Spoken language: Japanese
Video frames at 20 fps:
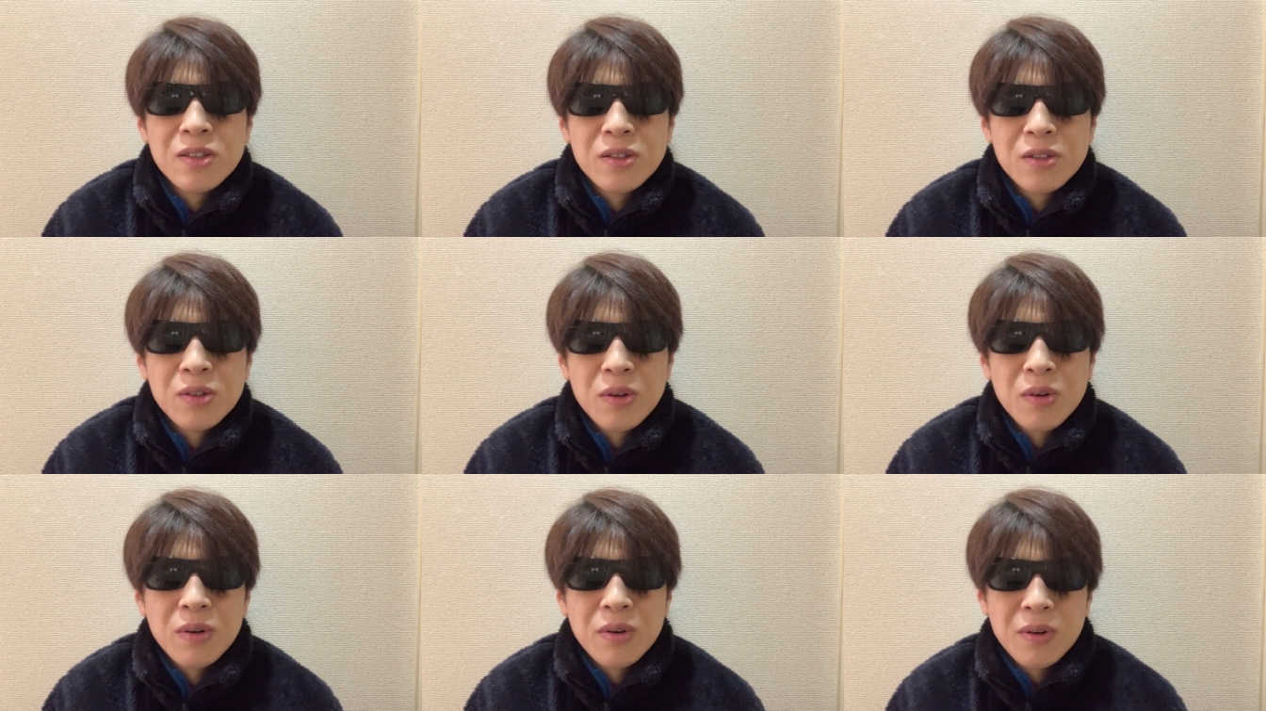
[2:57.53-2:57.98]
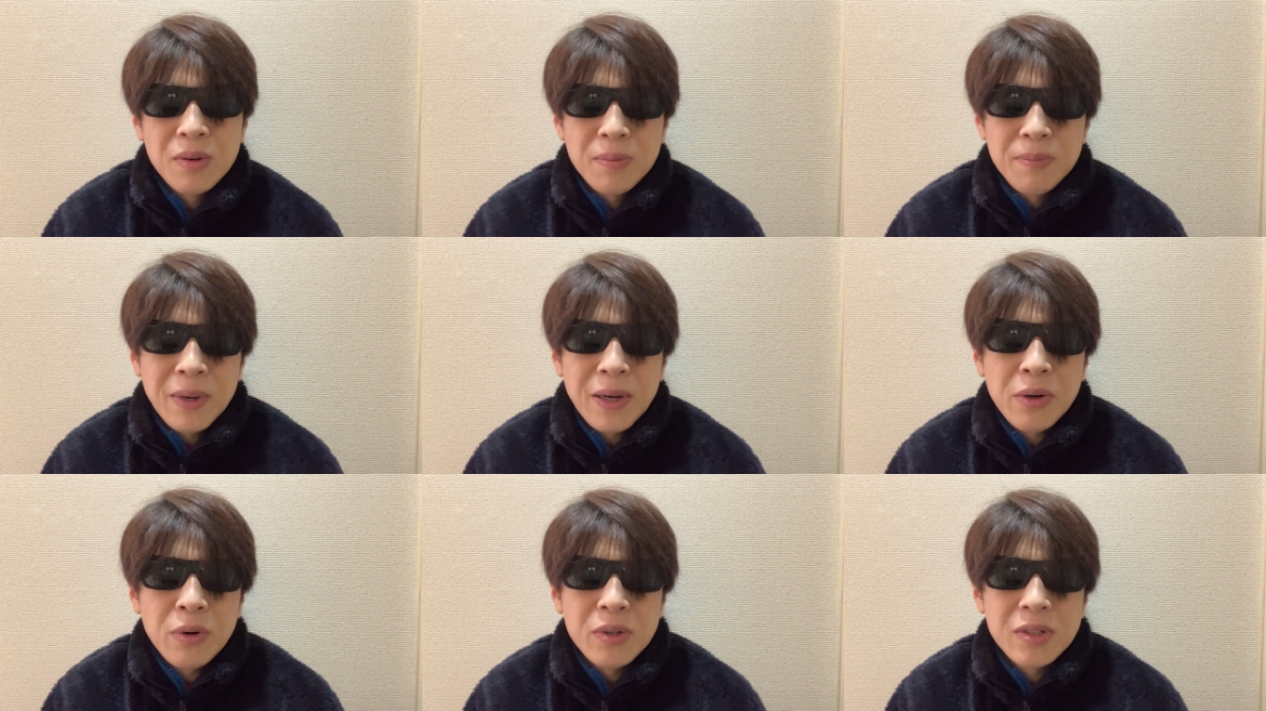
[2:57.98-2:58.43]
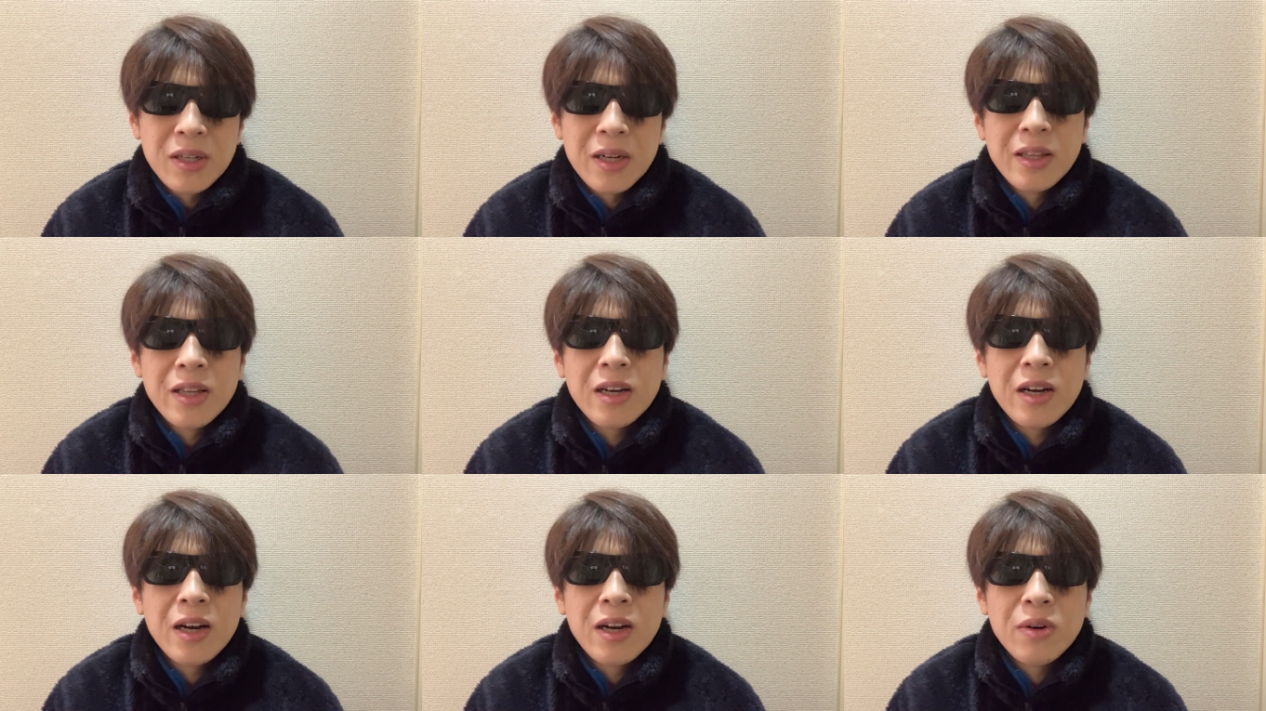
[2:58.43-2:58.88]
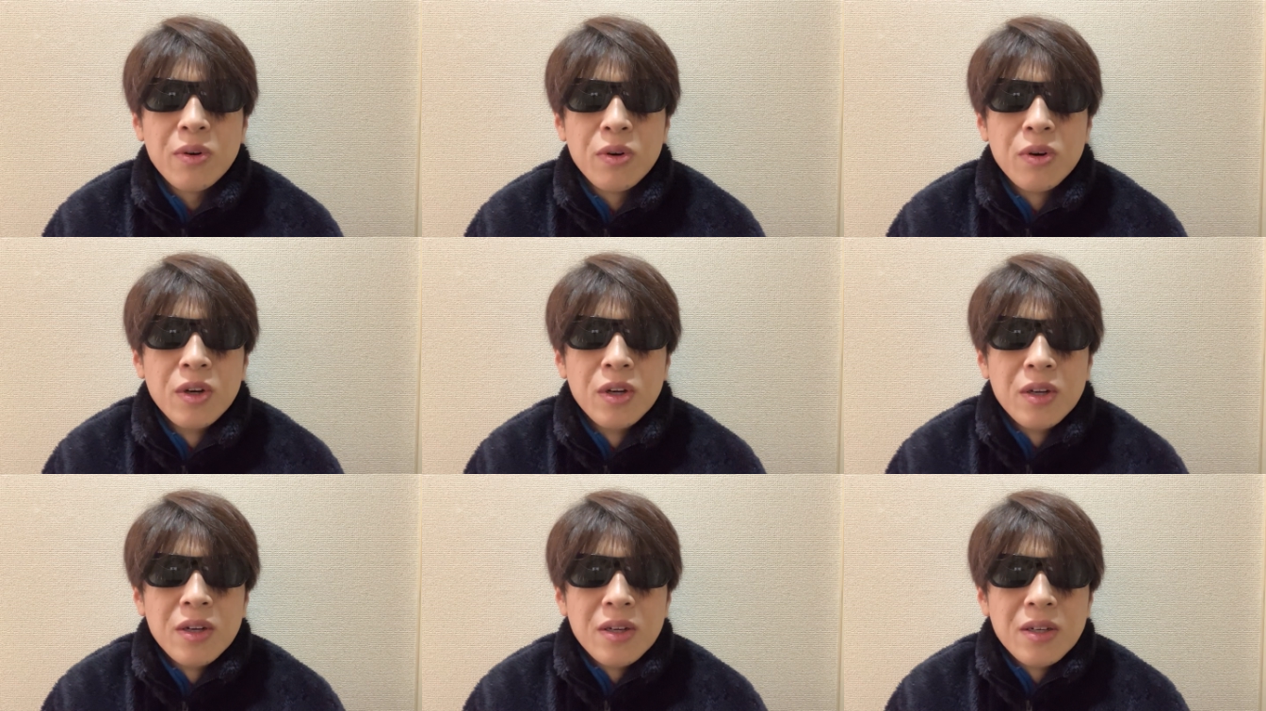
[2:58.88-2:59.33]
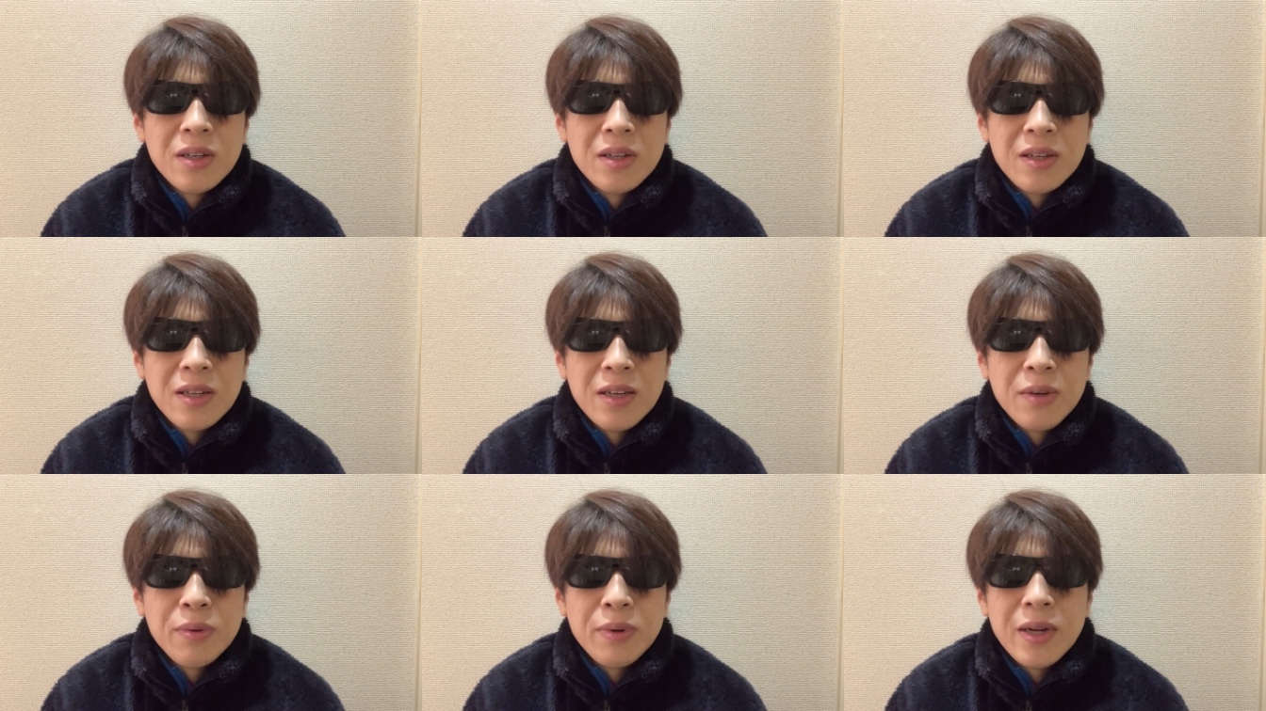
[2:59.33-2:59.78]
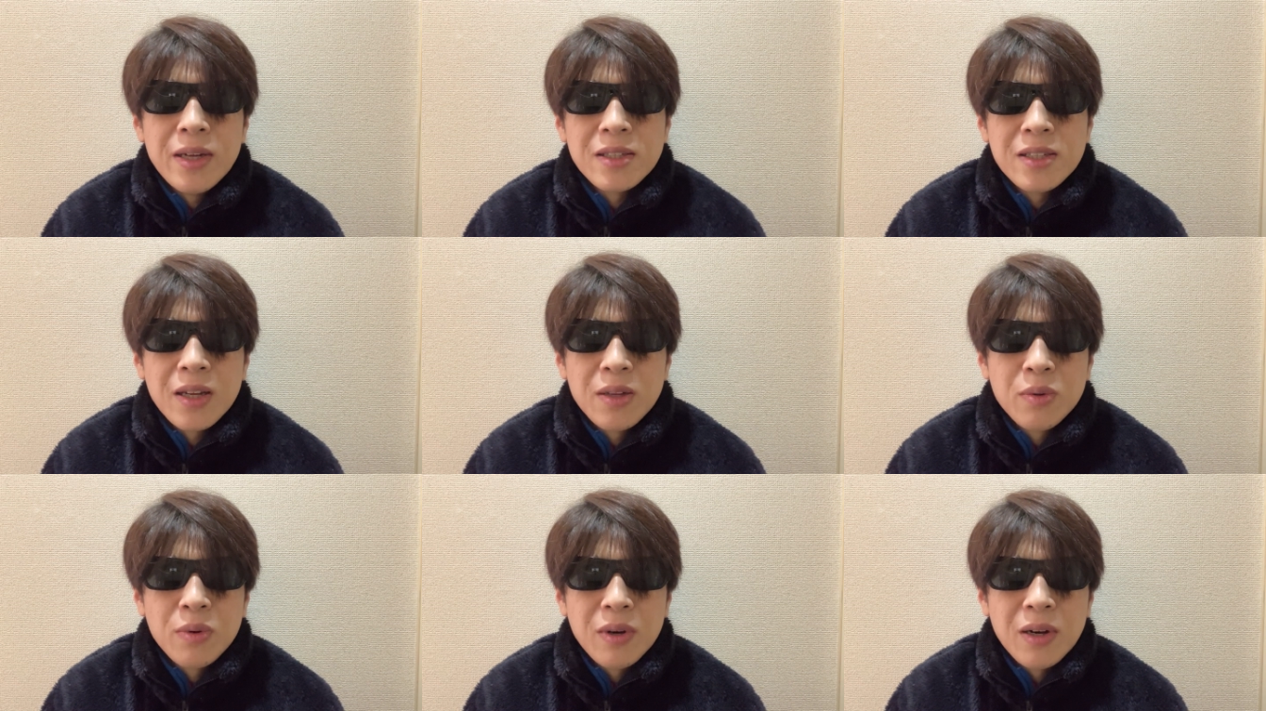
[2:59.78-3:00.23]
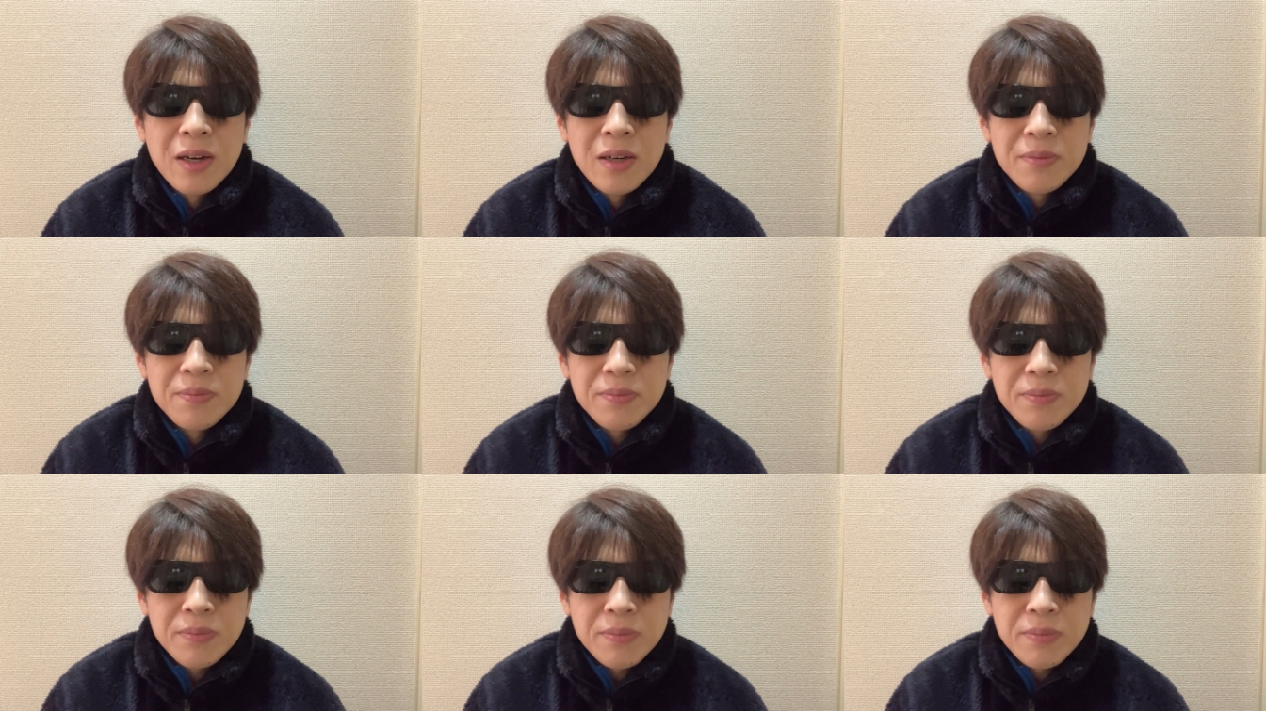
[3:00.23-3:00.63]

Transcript: その暴露された側のインフルエンサーとか、